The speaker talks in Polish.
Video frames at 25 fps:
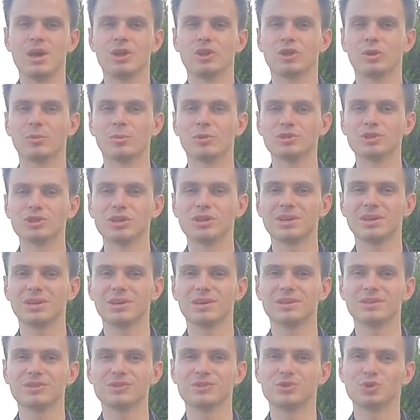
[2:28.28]
to może
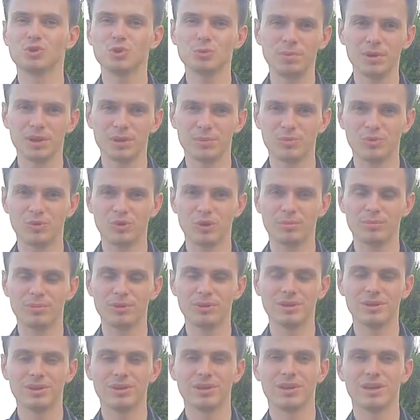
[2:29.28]
super
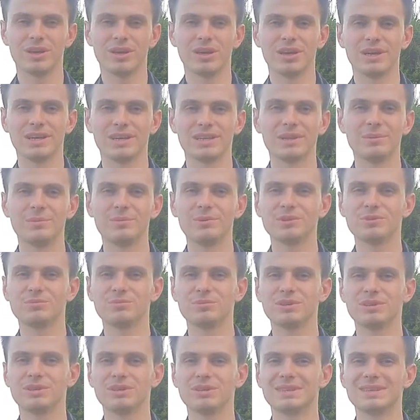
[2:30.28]
byłoby,
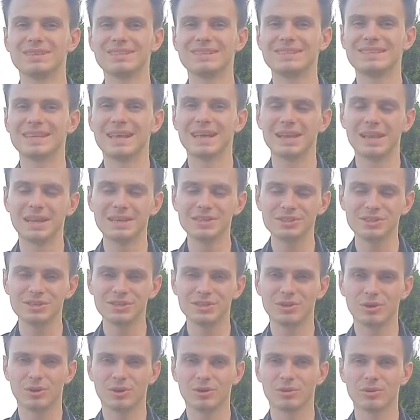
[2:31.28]
gdybyśmy znaleźli
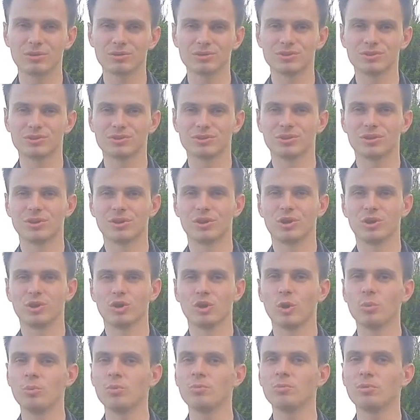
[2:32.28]
kogoś,
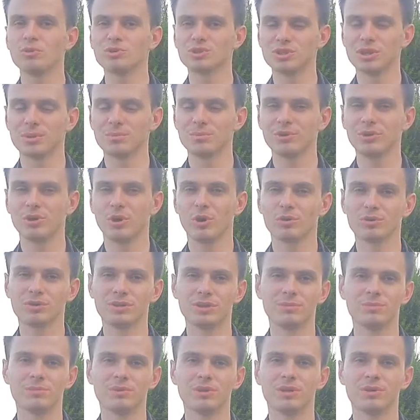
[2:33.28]
komu możemy o
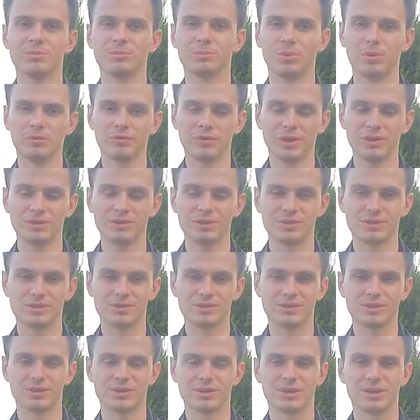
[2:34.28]
tym
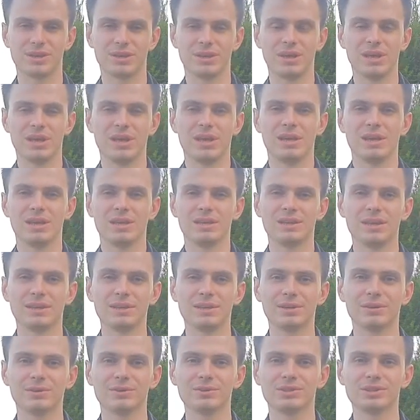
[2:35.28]
powiedzieć.
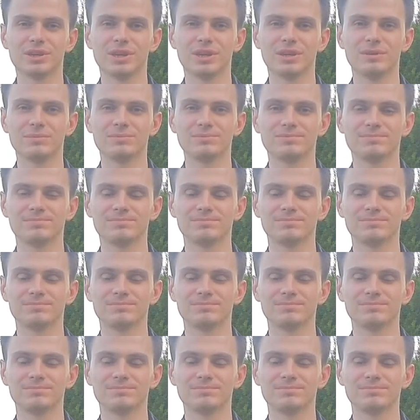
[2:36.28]
Dlatego, że